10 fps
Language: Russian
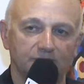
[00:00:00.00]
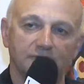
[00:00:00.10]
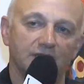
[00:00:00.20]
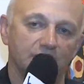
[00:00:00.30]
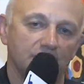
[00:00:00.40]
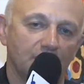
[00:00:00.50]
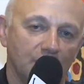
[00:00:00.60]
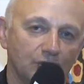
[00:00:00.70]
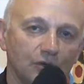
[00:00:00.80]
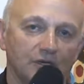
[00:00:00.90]
значит,
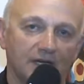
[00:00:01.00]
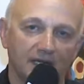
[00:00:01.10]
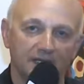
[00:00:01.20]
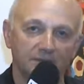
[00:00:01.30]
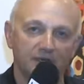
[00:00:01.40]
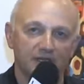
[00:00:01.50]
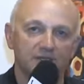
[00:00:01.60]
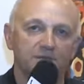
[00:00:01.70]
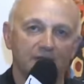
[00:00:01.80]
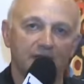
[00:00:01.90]
Марго Грант,
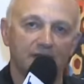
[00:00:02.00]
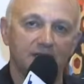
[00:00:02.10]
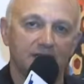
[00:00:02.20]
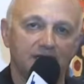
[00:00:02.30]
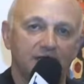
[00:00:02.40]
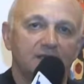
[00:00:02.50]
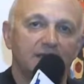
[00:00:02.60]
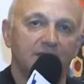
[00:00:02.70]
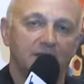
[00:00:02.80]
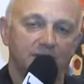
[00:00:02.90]
Борис Беленький,
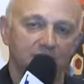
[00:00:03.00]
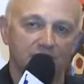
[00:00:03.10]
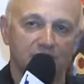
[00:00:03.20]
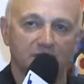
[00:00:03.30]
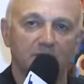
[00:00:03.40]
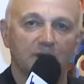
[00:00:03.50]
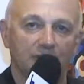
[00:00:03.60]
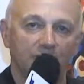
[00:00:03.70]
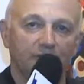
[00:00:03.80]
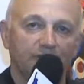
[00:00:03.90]
Борис
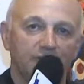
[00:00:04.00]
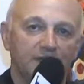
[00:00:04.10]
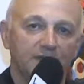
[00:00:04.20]
Комаров